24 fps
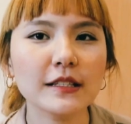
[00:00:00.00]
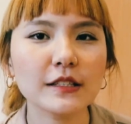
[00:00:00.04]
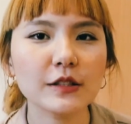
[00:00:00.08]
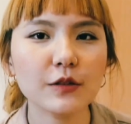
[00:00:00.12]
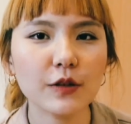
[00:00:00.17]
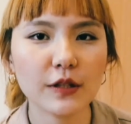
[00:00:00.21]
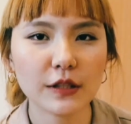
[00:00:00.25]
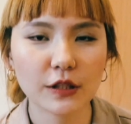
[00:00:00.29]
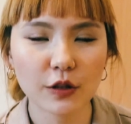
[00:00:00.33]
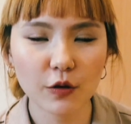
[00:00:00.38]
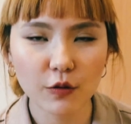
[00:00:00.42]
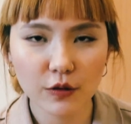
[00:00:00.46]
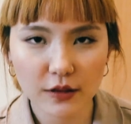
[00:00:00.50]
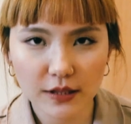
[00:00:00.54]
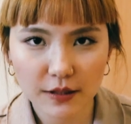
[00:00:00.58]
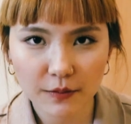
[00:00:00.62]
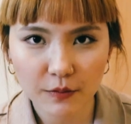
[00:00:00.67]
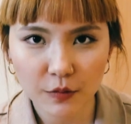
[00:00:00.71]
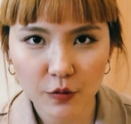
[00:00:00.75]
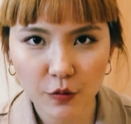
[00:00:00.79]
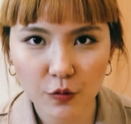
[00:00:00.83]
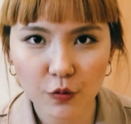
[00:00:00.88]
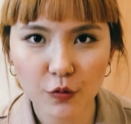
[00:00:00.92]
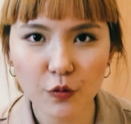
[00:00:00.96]
ส่วนตรงจ
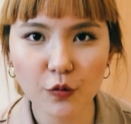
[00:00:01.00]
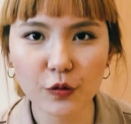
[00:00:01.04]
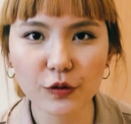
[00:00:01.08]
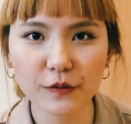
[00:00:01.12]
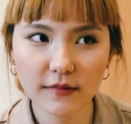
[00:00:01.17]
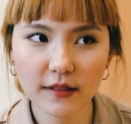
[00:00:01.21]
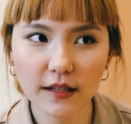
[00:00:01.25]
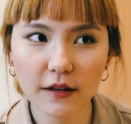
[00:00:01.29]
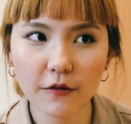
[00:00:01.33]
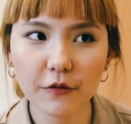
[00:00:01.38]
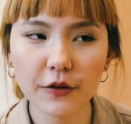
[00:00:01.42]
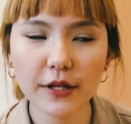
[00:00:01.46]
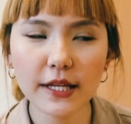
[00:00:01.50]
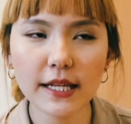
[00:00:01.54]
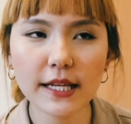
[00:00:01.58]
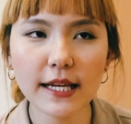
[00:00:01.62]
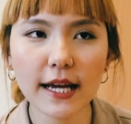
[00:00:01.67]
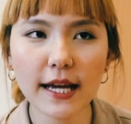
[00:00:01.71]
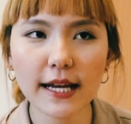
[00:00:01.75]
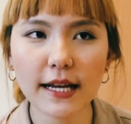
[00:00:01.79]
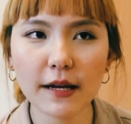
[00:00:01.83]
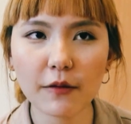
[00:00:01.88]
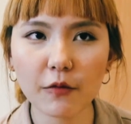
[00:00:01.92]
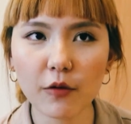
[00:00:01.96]
มูกวิธี
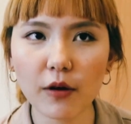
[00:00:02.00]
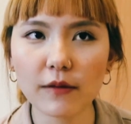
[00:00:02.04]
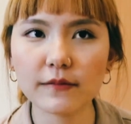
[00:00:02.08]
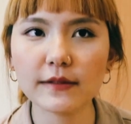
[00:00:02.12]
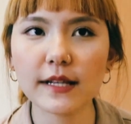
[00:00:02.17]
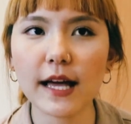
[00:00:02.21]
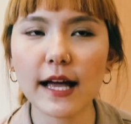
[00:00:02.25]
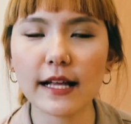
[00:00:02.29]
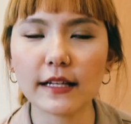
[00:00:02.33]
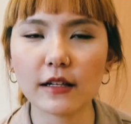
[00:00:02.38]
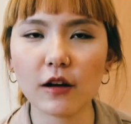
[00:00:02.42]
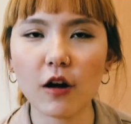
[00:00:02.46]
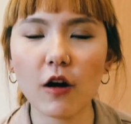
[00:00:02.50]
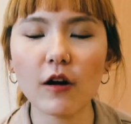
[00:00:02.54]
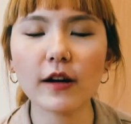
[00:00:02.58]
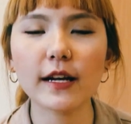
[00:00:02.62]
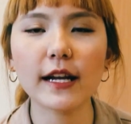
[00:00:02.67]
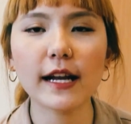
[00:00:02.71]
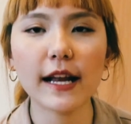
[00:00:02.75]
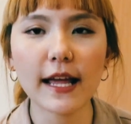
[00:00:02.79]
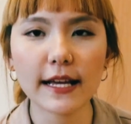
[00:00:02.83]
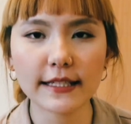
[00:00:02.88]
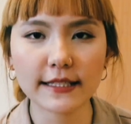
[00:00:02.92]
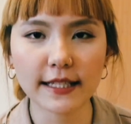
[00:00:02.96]
การทำความสะอาดก็
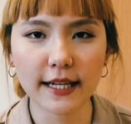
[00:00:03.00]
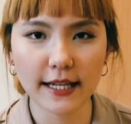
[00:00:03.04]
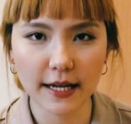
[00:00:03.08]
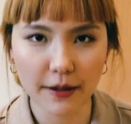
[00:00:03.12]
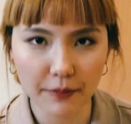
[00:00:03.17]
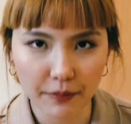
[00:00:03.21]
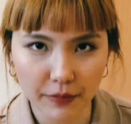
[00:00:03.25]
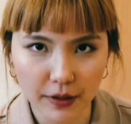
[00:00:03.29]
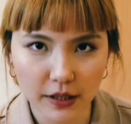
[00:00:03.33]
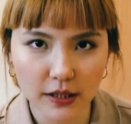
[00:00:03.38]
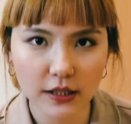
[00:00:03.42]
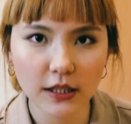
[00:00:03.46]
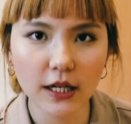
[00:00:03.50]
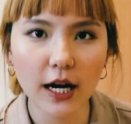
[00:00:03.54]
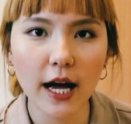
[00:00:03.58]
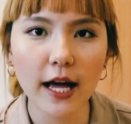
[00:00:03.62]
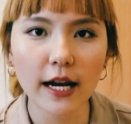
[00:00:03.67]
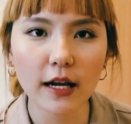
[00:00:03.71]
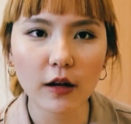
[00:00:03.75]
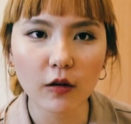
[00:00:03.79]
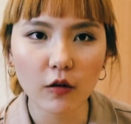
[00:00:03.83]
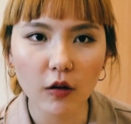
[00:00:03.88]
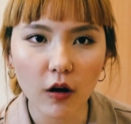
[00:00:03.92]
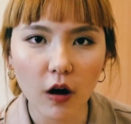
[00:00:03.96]
นั่นแหละใช้น้ำเกลือ
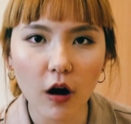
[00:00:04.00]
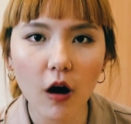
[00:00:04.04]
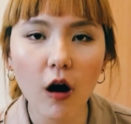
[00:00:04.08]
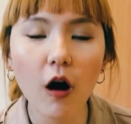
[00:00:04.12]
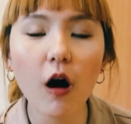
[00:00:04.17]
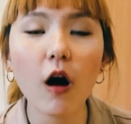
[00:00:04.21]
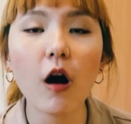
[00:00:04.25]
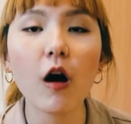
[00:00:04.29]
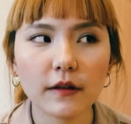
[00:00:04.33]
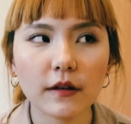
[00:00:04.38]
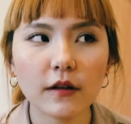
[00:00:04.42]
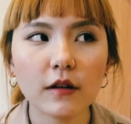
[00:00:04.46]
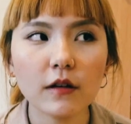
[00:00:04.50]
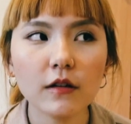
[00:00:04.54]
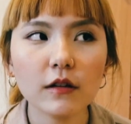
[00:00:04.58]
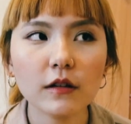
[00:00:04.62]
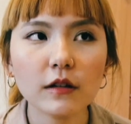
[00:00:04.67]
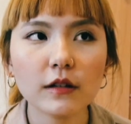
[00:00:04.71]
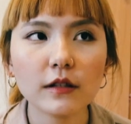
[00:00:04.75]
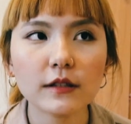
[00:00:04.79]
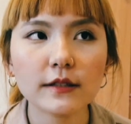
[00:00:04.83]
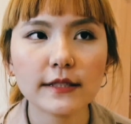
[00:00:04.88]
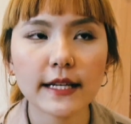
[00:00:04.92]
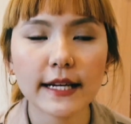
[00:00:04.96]
แล้วก็ก็
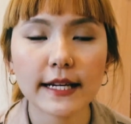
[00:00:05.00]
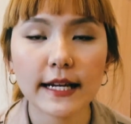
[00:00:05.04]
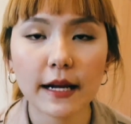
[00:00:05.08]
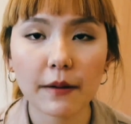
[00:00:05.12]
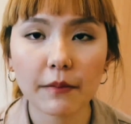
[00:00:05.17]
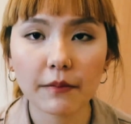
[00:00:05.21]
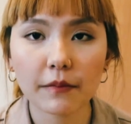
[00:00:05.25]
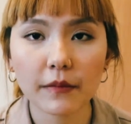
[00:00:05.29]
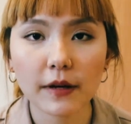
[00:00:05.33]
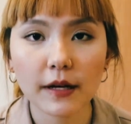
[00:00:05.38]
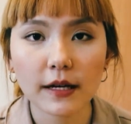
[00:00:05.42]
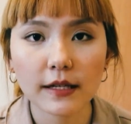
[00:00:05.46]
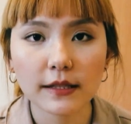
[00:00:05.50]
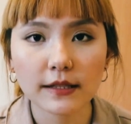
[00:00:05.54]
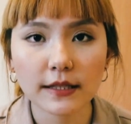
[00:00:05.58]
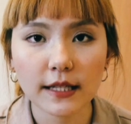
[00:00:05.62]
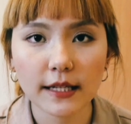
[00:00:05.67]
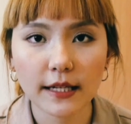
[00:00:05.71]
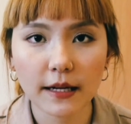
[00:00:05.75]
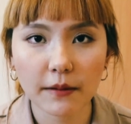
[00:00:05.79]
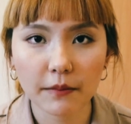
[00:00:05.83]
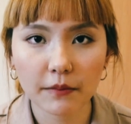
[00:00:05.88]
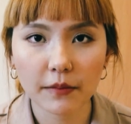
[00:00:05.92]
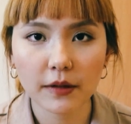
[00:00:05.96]
ใช้น้ำใช้
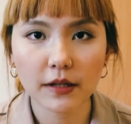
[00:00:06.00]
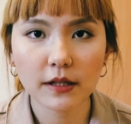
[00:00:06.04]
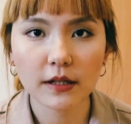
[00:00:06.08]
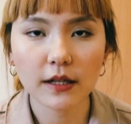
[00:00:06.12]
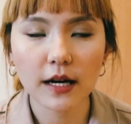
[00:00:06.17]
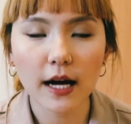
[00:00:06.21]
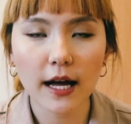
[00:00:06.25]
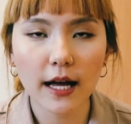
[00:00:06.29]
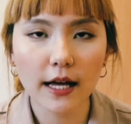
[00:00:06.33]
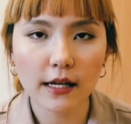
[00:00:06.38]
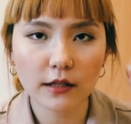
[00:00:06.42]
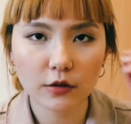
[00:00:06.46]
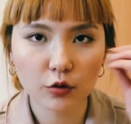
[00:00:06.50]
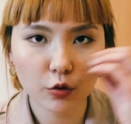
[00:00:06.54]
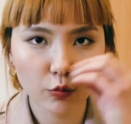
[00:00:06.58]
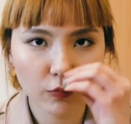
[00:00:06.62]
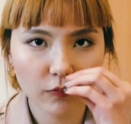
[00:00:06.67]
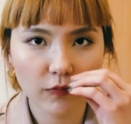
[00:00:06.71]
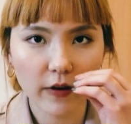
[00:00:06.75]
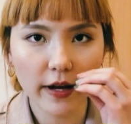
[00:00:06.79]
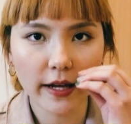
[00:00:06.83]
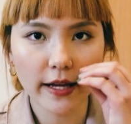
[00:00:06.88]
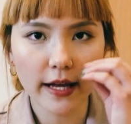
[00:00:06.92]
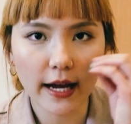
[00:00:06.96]
น้ำเกลือชุบ
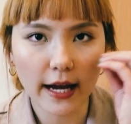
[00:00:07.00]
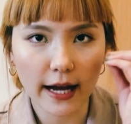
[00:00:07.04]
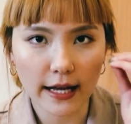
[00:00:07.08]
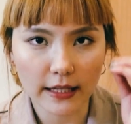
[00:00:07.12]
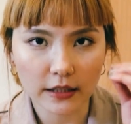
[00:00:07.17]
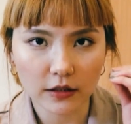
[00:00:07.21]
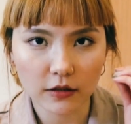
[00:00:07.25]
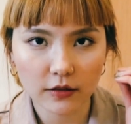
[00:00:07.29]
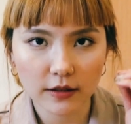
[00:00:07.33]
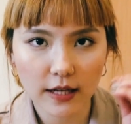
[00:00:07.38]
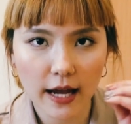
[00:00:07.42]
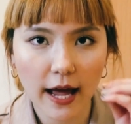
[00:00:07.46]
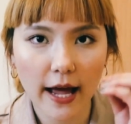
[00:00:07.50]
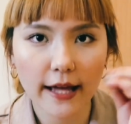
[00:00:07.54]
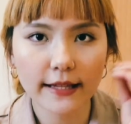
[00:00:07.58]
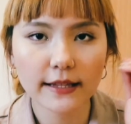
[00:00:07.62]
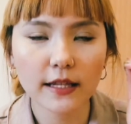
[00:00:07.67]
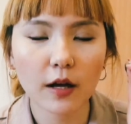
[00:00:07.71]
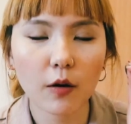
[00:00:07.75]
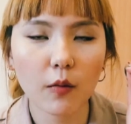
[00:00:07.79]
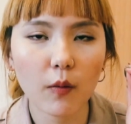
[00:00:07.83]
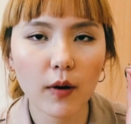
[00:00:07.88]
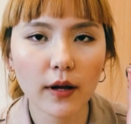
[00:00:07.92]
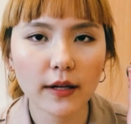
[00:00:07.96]
ไว้อย่างนั้นก็ได้
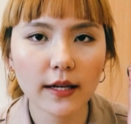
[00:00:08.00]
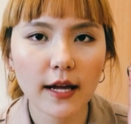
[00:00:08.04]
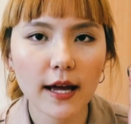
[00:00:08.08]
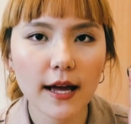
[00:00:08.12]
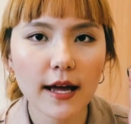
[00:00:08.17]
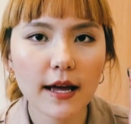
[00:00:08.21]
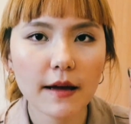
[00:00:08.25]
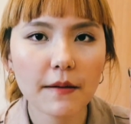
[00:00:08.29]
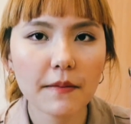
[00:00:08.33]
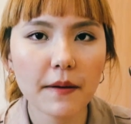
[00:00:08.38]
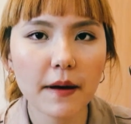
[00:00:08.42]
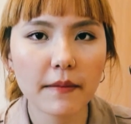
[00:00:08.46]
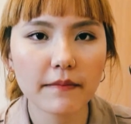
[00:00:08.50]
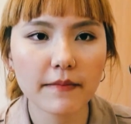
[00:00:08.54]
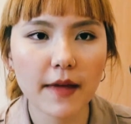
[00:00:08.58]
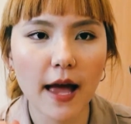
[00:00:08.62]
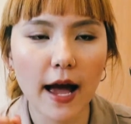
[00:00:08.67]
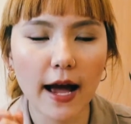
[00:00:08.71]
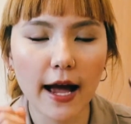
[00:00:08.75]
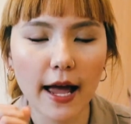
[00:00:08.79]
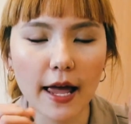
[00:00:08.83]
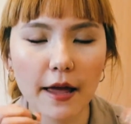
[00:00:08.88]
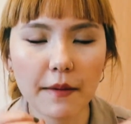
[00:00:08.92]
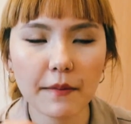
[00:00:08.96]
แต่ว่าถ้าแบบอ
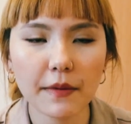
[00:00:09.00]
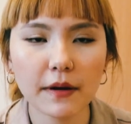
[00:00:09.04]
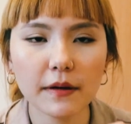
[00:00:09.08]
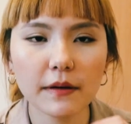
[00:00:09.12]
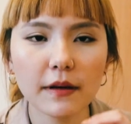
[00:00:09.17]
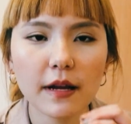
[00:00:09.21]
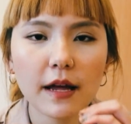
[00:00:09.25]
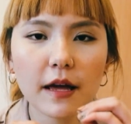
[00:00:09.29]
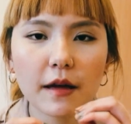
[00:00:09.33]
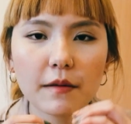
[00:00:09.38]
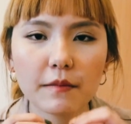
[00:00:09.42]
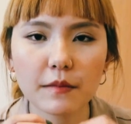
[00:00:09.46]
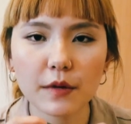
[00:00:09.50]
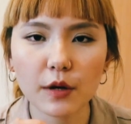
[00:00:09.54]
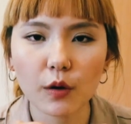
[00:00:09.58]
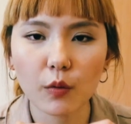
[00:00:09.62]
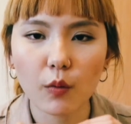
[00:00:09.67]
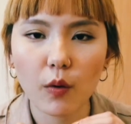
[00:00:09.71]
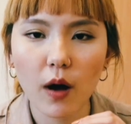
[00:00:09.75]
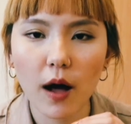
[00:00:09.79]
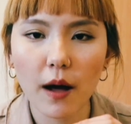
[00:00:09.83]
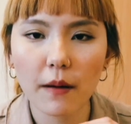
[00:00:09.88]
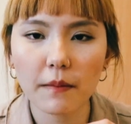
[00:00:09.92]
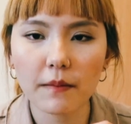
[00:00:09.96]
ยากให้มันมี
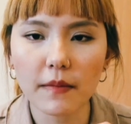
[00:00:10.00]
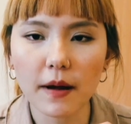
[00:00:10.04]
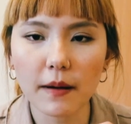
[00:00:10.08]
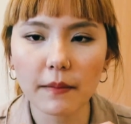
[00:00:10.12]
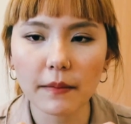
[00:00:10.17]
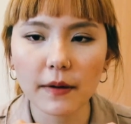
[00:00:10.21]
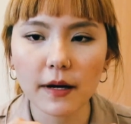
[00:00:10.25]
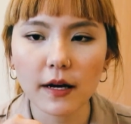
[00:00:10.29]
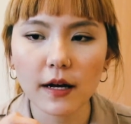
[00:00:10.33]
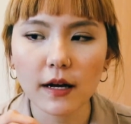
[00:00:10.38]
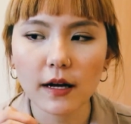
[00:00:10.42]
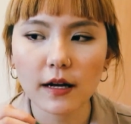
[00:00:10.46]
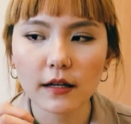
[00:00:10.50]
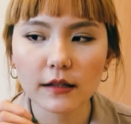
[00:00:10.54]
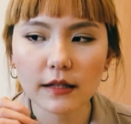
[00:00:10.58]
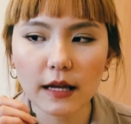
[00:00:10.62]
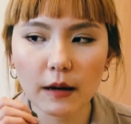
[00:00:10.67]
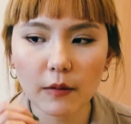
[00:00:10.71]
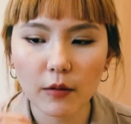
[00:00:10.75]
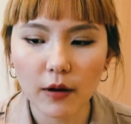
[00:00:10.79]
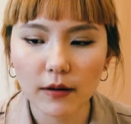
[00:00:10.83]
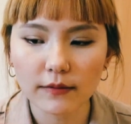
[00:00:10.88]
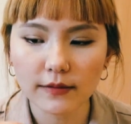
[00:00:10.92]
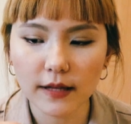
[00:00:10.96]
ความแบบ
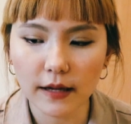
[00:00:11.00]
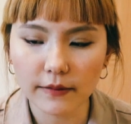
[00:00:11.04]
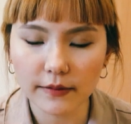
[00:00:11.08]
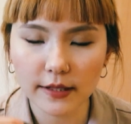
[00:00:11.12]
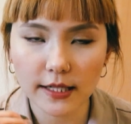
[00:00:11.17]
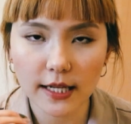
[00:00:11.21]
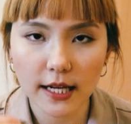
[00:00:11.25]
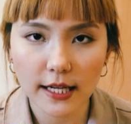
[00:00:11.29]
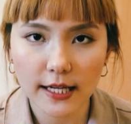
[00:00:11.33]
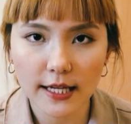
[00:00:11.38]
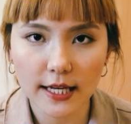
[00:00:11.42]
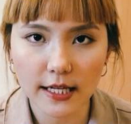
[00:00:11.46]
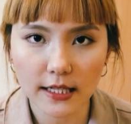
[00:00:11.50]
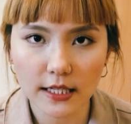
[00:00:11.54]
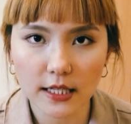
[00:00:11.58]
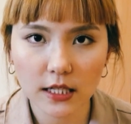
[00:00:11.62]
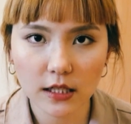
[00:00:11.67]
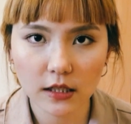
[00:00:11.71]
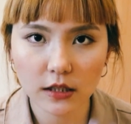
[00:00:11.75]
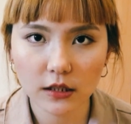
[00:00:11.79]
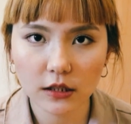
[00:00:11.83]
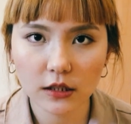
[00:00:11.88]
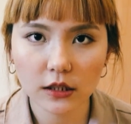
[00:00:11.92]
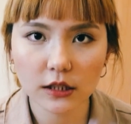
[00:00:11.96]
ทำความสะอาดที่ละเอียด
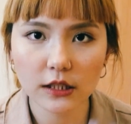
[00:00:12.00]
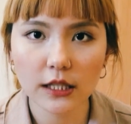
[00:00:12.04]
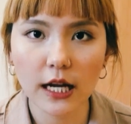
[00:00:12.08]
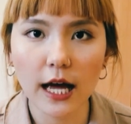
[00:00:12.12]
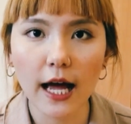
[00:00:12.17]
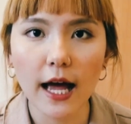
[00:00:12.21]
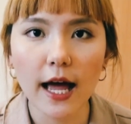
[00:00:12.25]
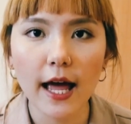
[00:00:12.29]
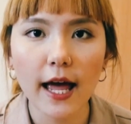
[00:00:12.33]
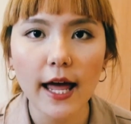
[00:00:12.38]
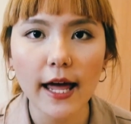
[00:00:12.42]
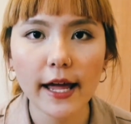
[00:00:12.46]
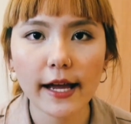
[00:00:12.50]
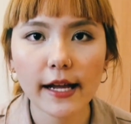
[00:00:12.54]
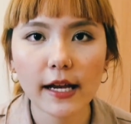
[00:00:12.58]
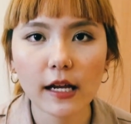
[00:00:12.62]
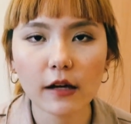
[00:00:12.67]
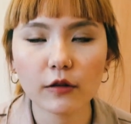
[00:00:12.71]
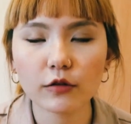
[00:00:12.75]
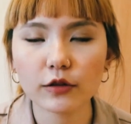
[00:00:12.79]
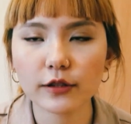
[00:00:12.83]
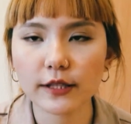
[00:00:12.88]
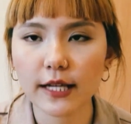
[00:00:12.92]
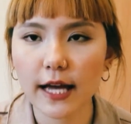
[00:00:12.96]
ยิ่งขึ้นน่ะให้
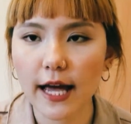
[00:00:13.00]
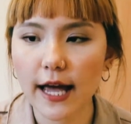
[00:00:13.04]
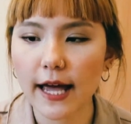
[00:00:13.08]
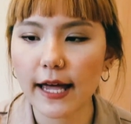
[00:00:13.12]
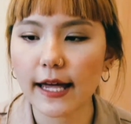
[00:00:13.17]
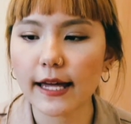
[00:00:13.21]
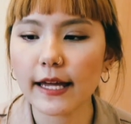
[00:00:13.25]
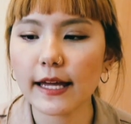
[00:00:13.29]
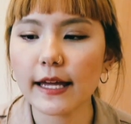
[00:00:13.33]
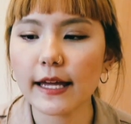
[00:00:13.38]
เราใช้